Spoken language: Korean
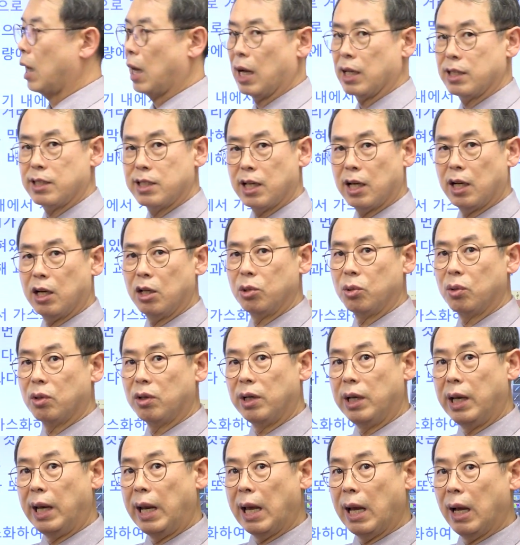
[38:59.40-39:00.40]
가짜가 아니고
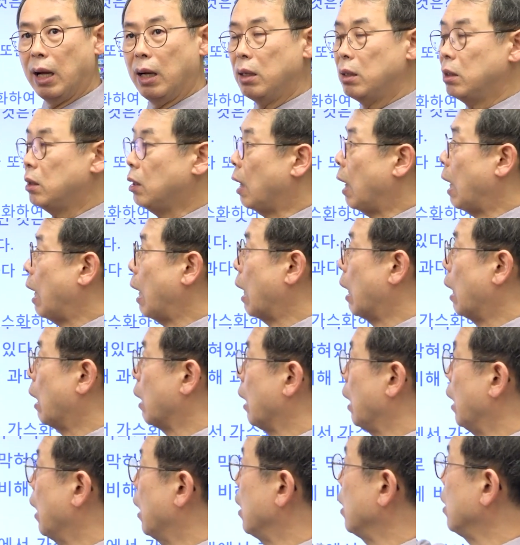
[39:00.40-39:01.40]
리얼,
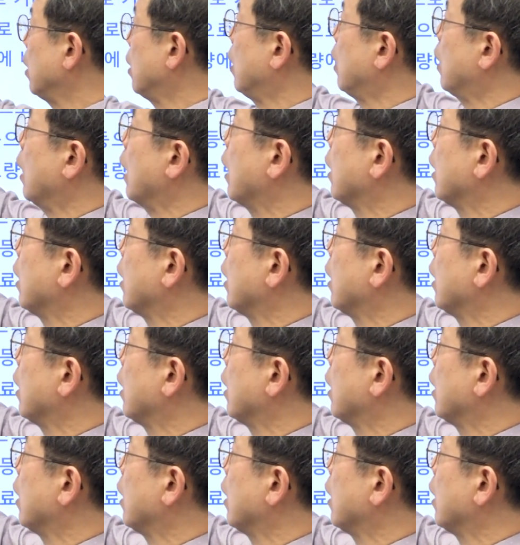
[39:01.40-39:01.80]
레알이야? 이게